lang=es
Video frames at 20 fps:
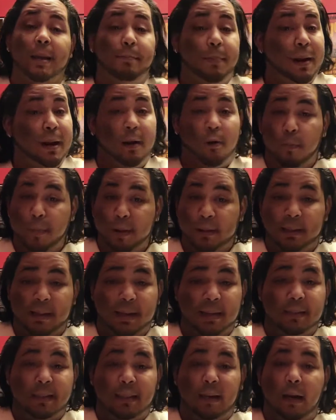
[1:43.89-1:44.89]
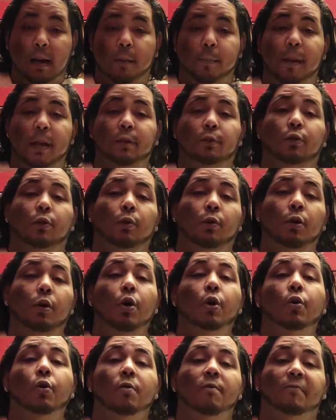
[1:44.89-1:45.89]
para comenzar el entrenamiento
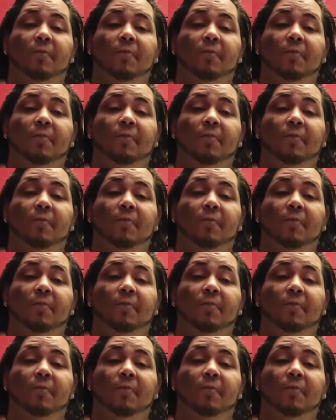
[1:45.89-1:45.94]
con